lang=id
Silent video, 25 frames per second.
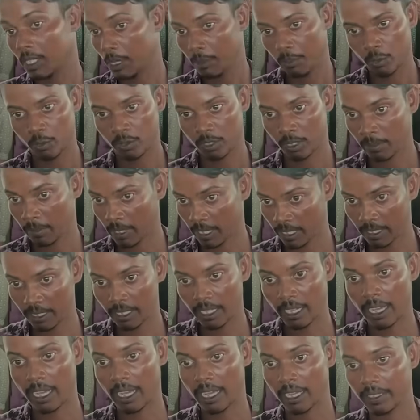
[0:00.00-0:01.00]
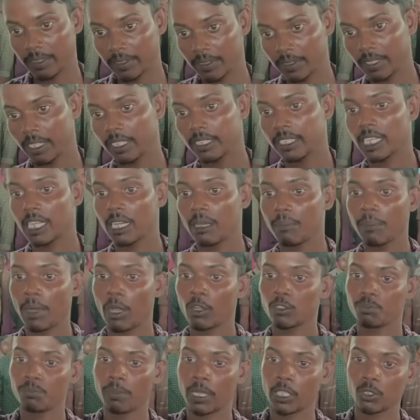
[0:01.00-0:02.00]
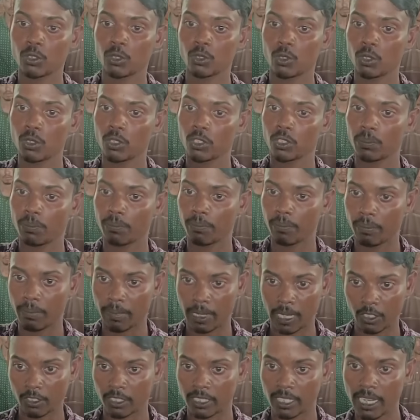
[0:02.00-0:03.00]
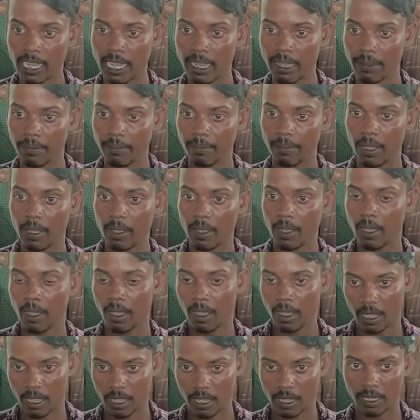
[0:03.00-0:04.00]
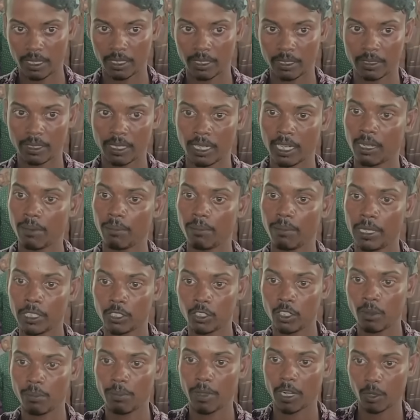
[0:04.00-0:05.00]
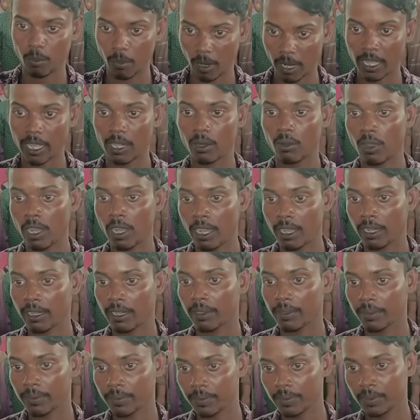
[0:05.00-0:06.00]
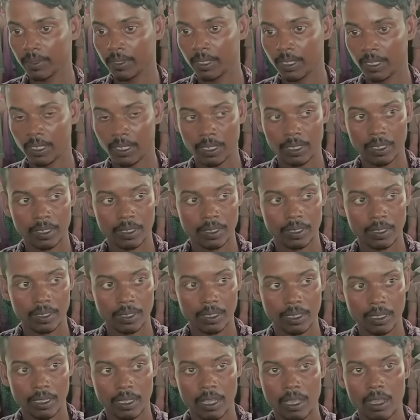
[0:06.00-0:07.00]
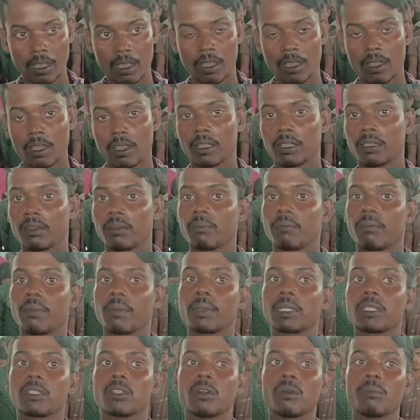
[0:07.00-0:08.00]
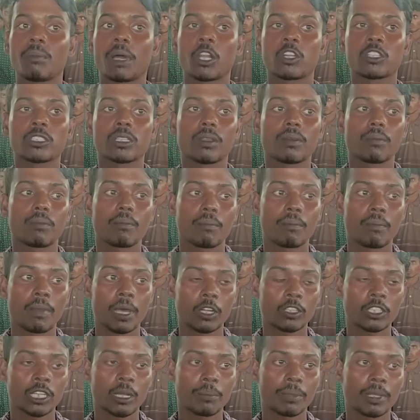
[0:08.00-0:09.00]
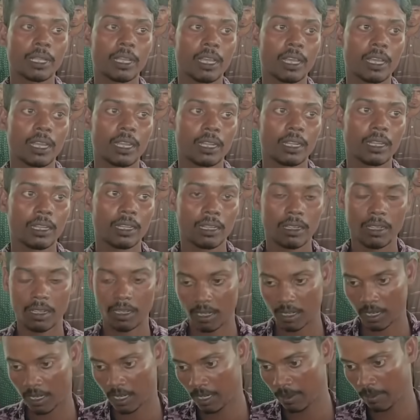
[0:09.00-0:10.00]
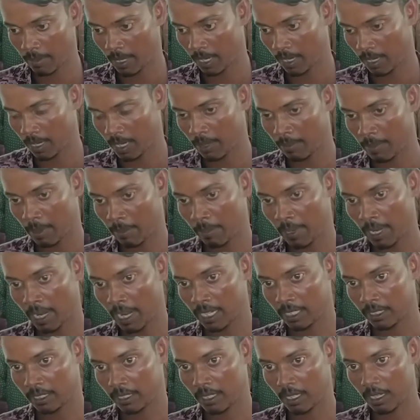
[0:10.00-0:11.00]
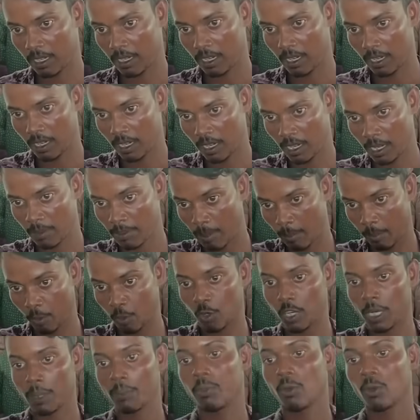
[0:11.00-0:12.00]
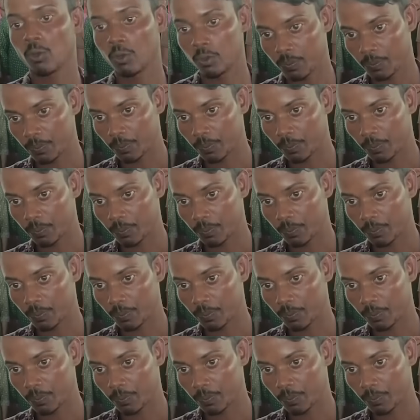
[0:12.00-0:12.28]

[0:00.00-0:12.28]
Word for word: tipu sama kita, yang oh. mau masuk terus Malaysia, oh. eh, sana masuk baru bayar uang. Berapa bayarnya? Berapa ringgit? Malaysia lima lima belas lima puluh ribu